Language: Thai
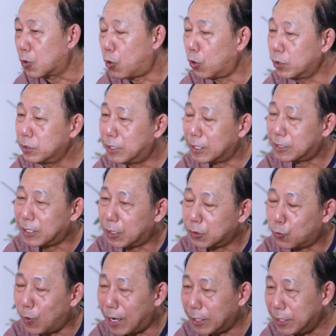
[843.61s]
คนจะจัง
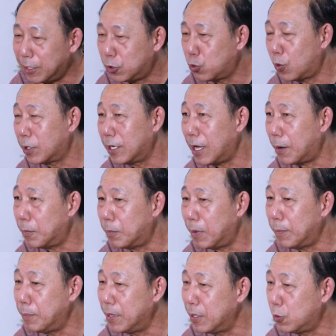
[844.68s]
หวะดีช่วงเนี้ย
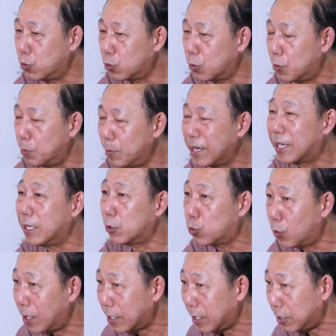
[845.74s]
มันมีอยู่ไม่กี่
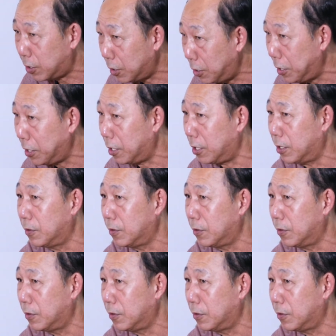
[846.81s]
ธุรกิจที่ดี